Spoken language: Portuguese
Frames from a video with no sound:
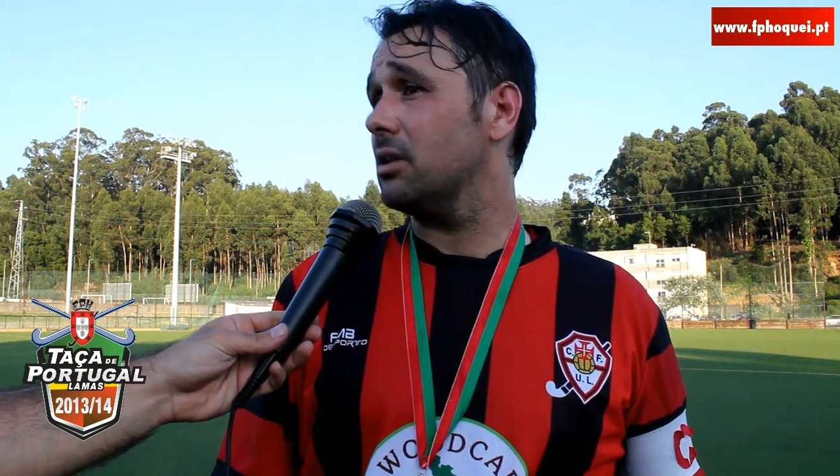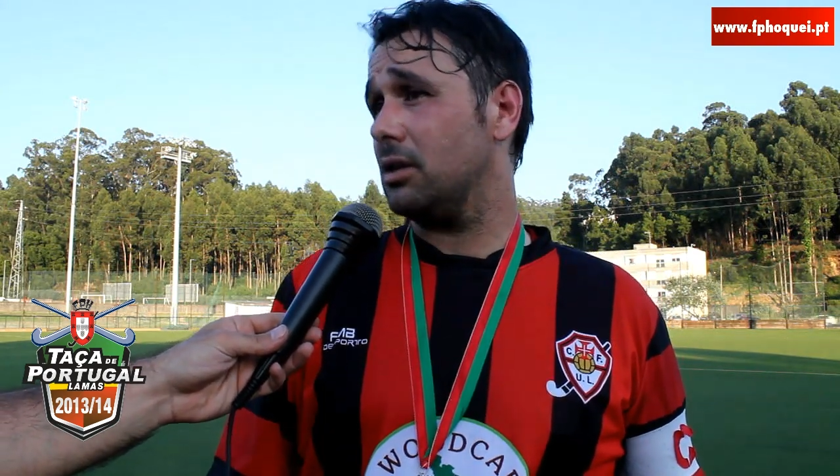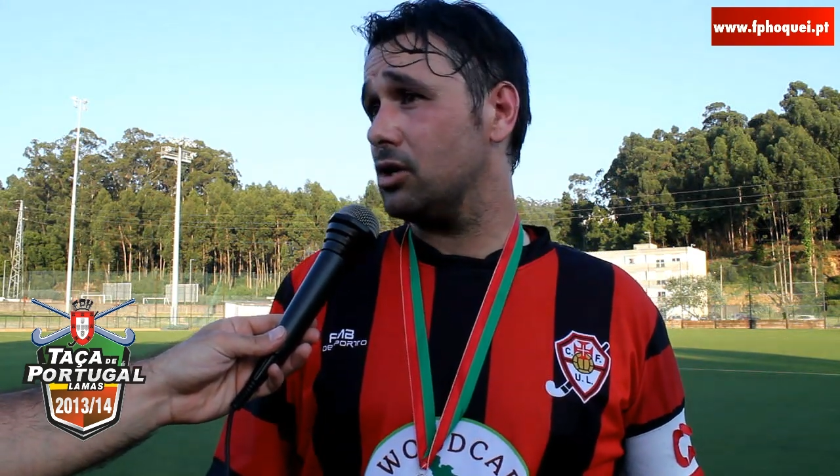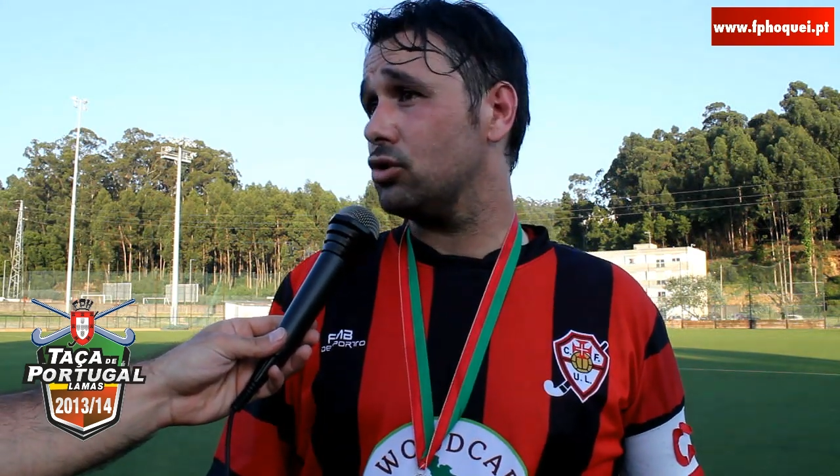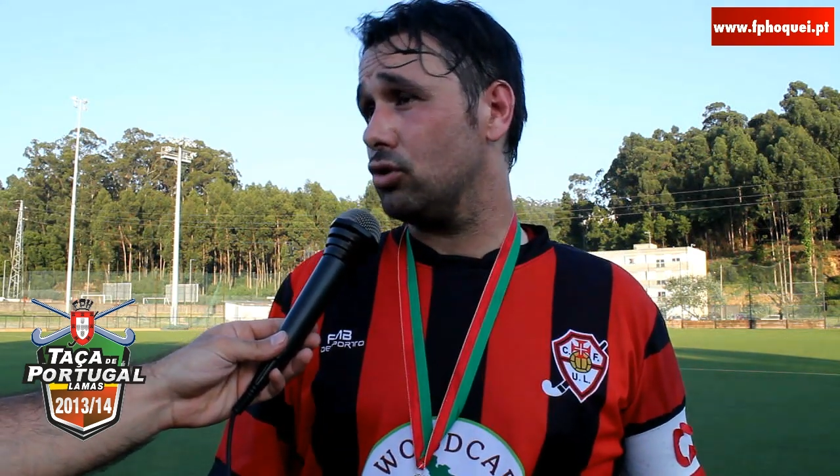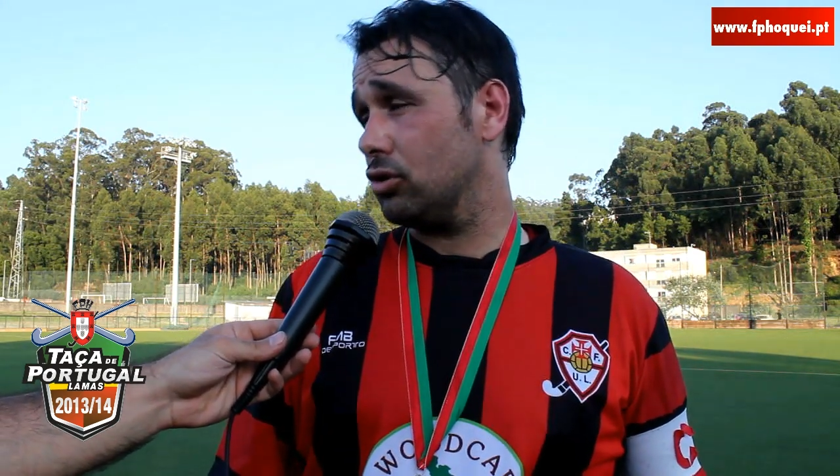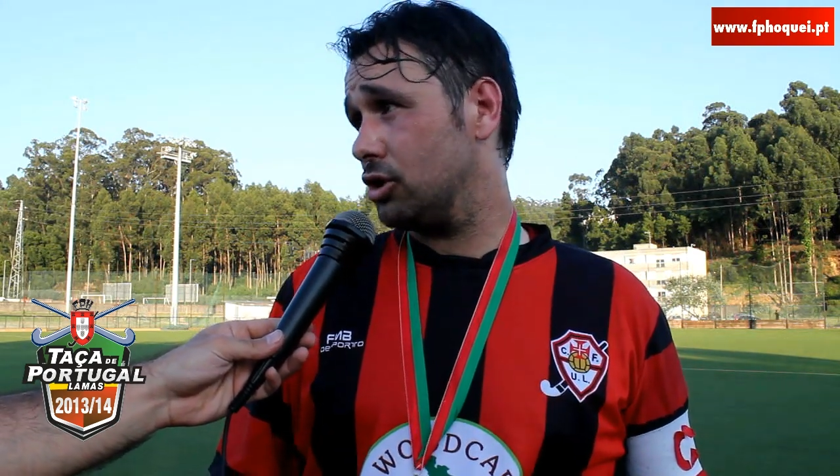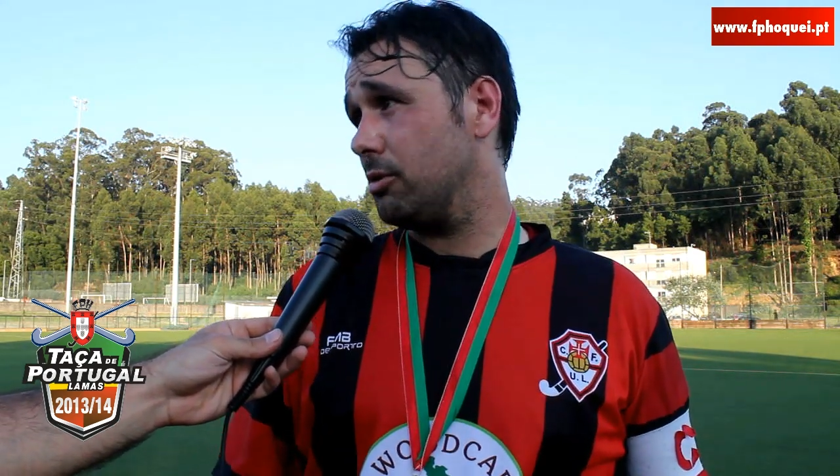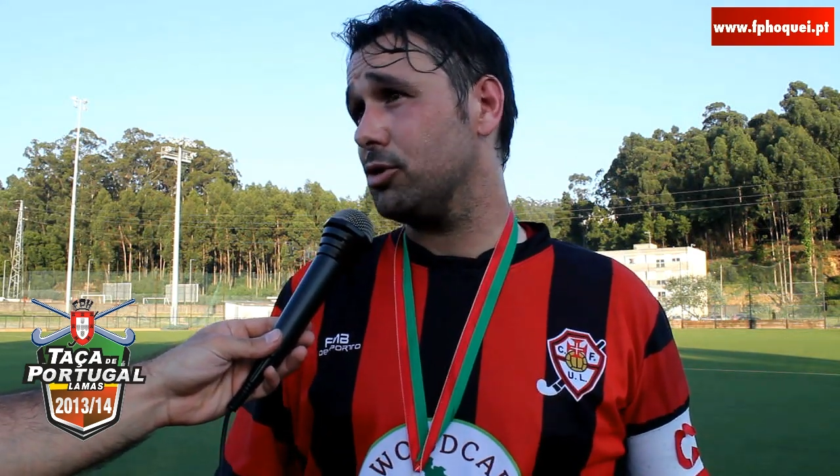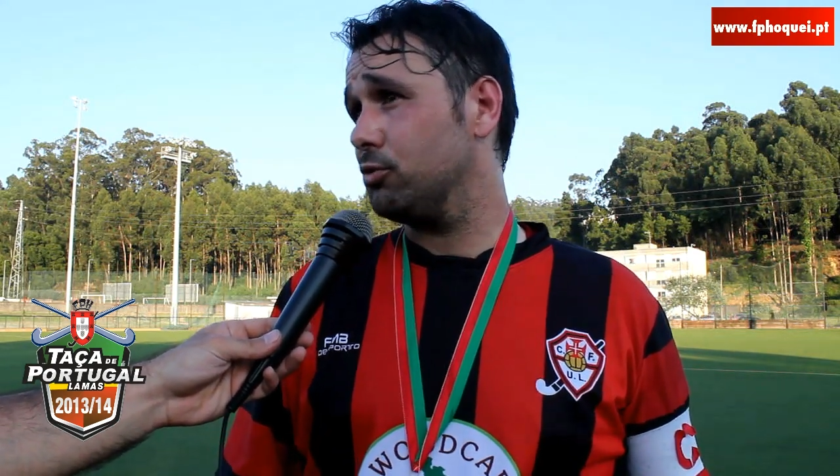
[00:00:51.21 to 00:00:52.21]
atrás do jogo, nós
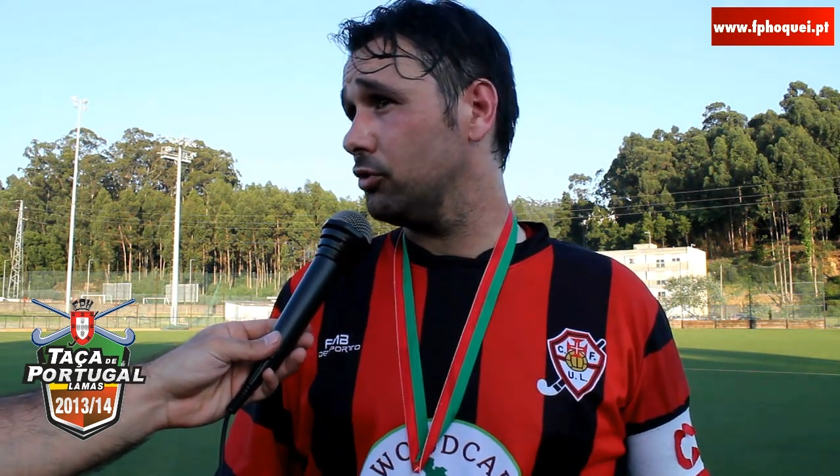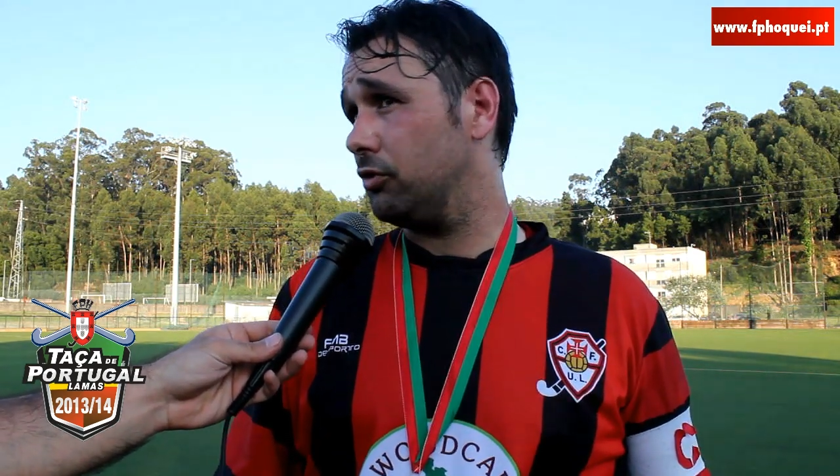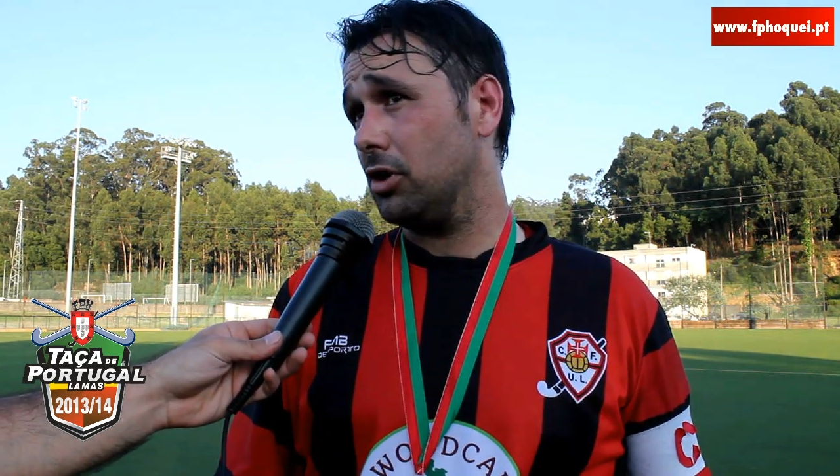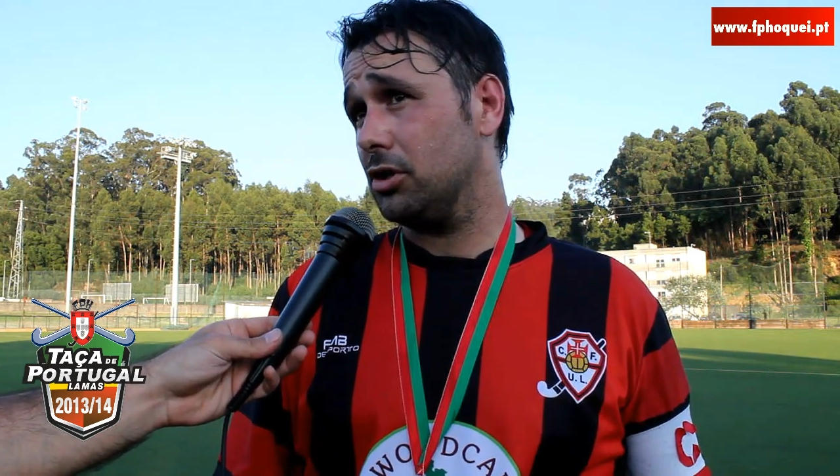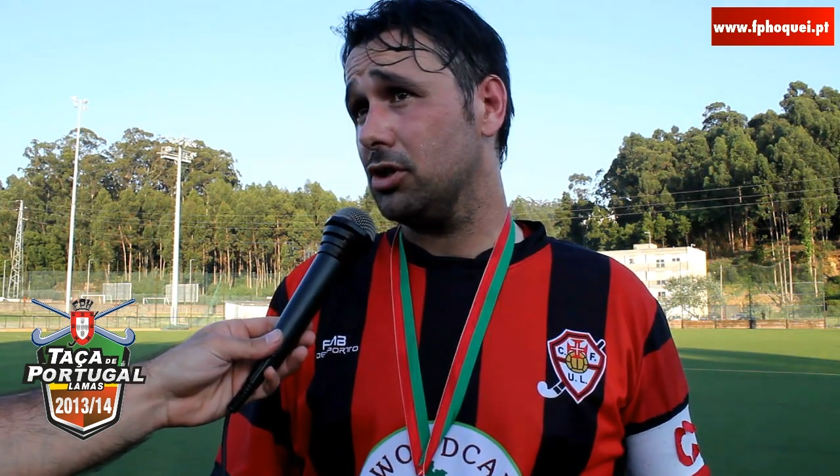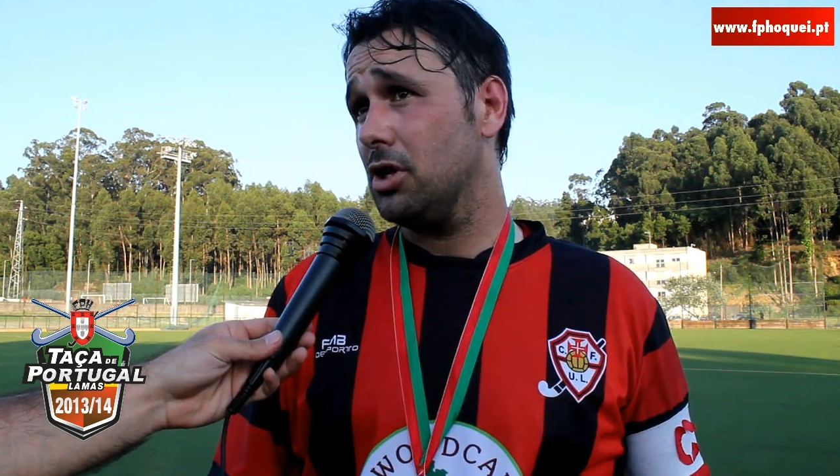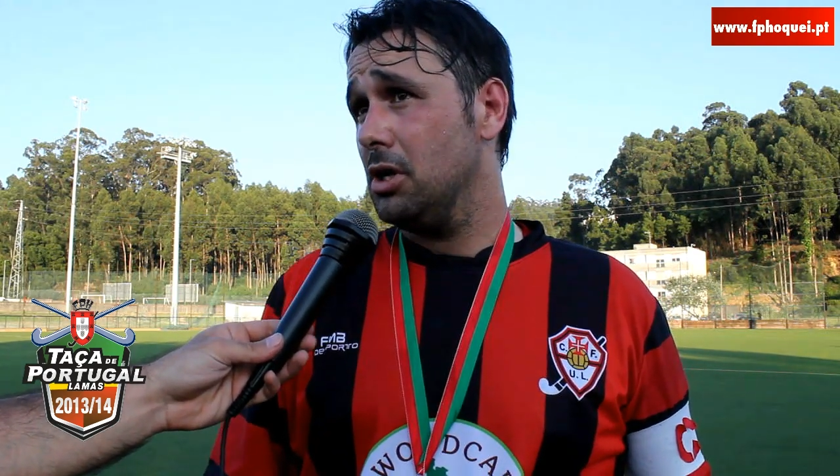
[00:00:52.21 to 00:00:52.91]
estivemos muito fortes,